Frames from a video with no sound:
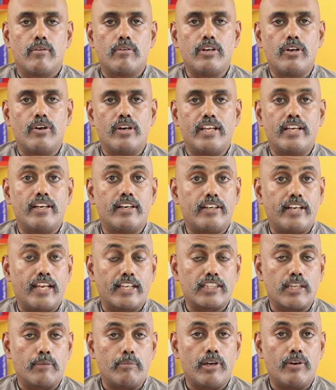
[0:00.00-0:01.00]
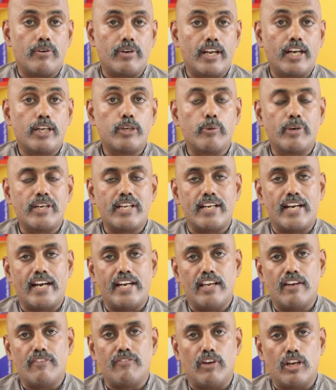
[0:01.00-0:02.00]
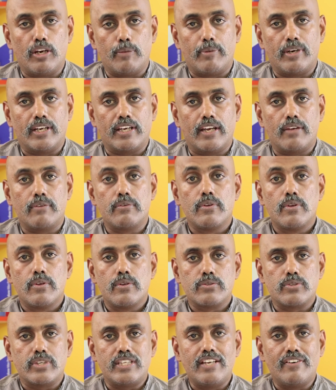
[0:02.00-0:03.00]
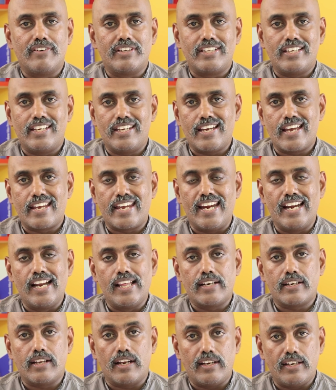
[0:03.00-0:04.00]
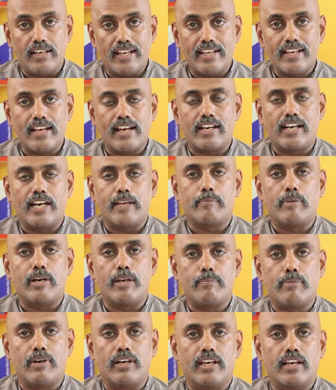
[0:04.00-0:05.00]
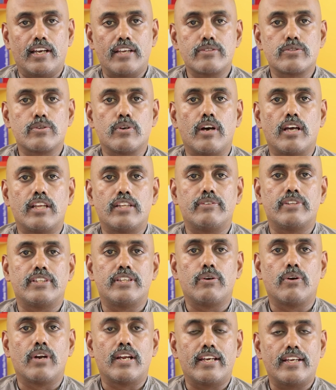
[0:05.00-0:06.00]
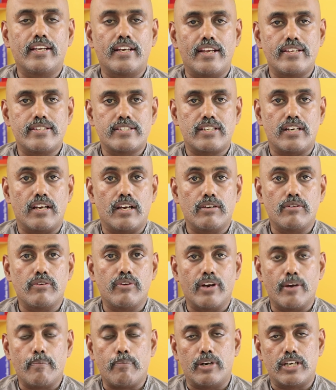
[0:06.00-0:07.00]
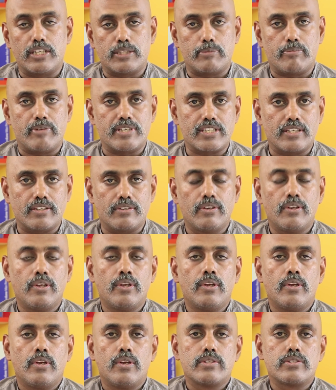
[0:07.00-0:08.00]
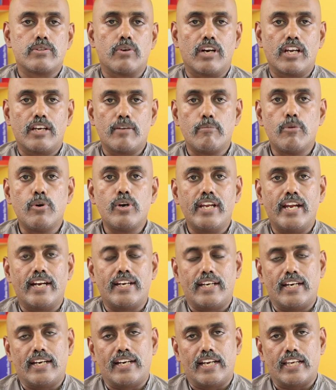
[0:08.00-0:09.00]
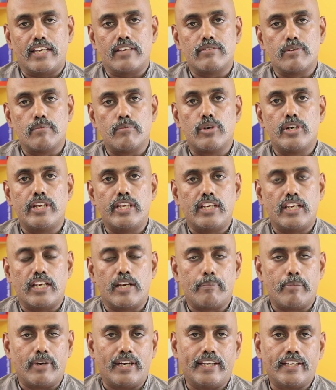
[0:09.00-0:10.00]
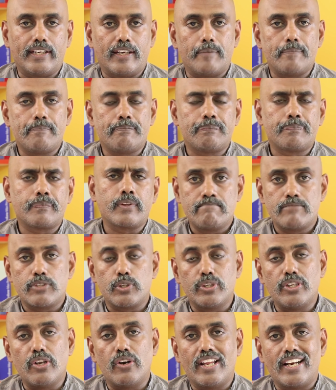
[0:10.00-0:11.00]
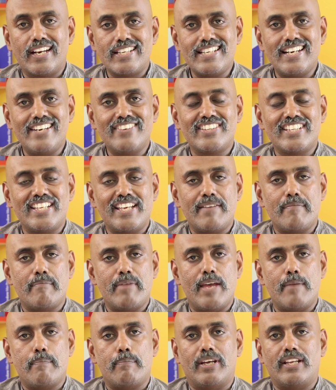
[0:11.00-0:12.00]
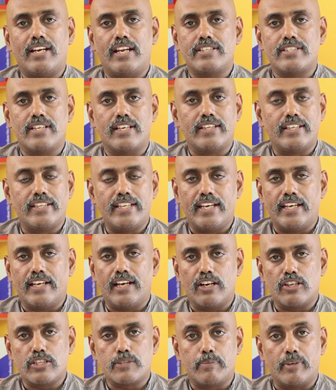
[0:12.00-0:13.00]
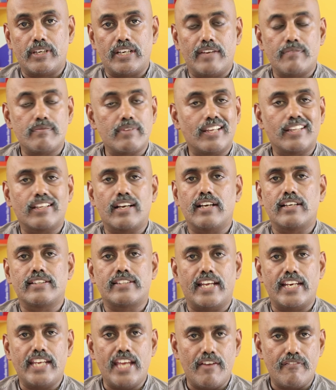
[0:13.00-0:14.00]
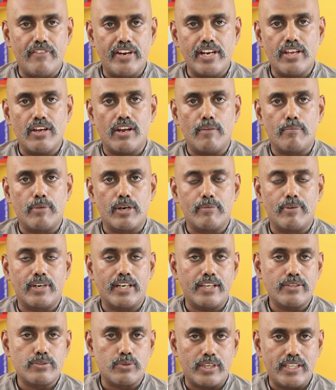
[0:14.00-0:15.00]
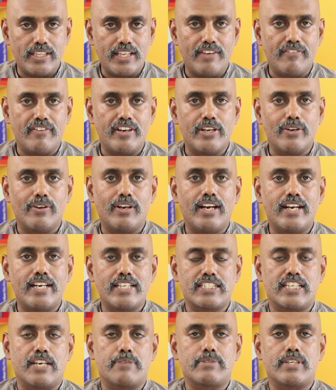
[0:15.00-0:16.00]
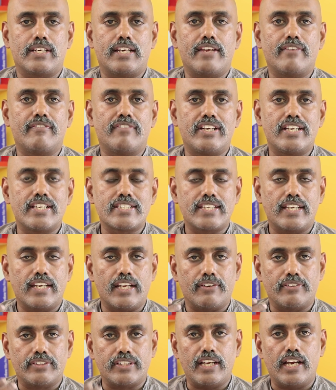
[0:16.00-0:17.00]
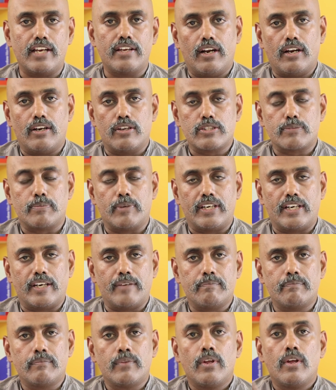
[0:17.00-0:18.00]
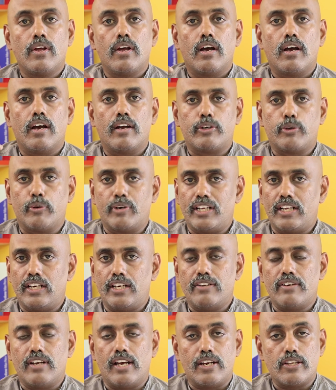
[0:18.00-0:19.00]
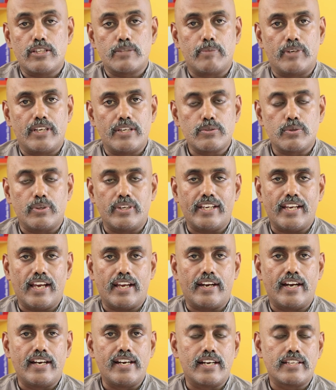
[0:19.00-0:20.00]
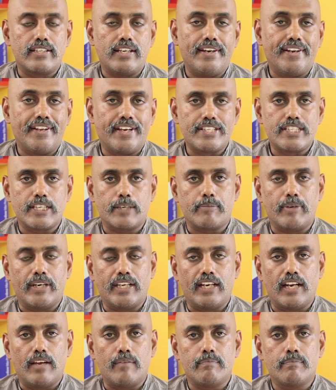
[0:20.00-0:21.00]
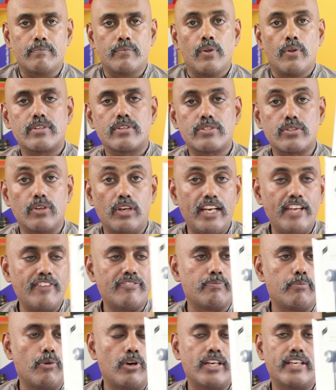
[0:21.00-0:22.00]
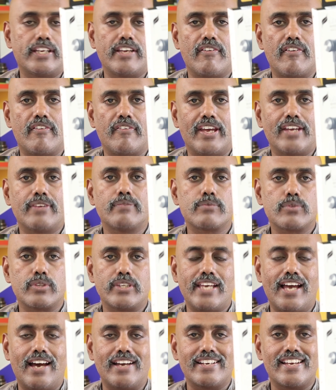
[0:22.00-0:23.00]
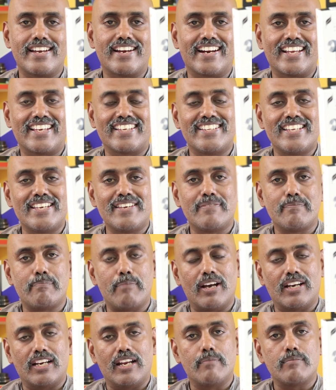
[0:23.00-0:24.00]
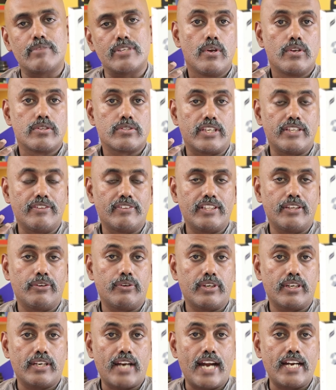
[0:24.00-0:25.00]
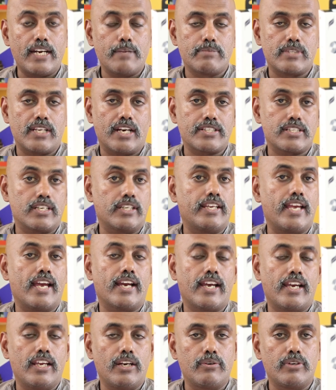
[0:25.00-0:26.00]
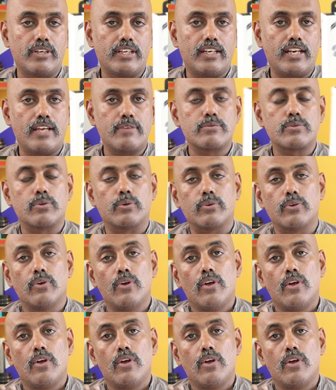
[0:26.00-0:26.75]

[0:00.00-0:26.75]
இன்னொன்று டெக் தமிழாவோட ட்விட்டர் ஐடியை ஃபாலோ பண்ணுங்கள் ஸோ இதை வந்து நீங்கள் கீழே இருக்க நீங்கள் கிளிக் பண்ணி பண்ணுங்கள் ஸோ அது வந்து உங்களுக்கு ரெஜிஸ்டர் ஆகும் உங்கள் பார்ட்டிசிபேஷன் ஸோ உங்களுக்கு மூணு என்ட்ரி கிடைக்கும் அந்த மூணையும் நீங்கள் பண்ணீங்கன்னா ஸோ இதோட ரிசல்ட் வந்து மே பதினஞ்சாம் தேதி அனௌன்ஸ் பண்ணுறேன் அதுக்காக தனியாக வீடியோலாம் போட மாட்டேன் ஸோ இதே வீடியோவில் டிஸ்கிரிப்ஷனில் வின்னர்ஸை நான் வந்து அனௌன்ஸ் பண்ணுறேன் ட்விட்டர்லேயும் நான் அனௌன்ஸ் பண்ணேன் ஸோ நீங்கள் ரெண்டு இடத்துலையும் நீங்கள் செக் பண்ணிக்கலாம் ஸோ லீஃப் போல்ட் கிவ் அவே ஸோ யாருக்கு கிடைக்குதுன்னு பார்க்கலாம் ஸோ இது வந்து ஒரு ரேண்டம் செலெக்ஷன் என் கையில் ஒன்றும் இல்லை ஸோ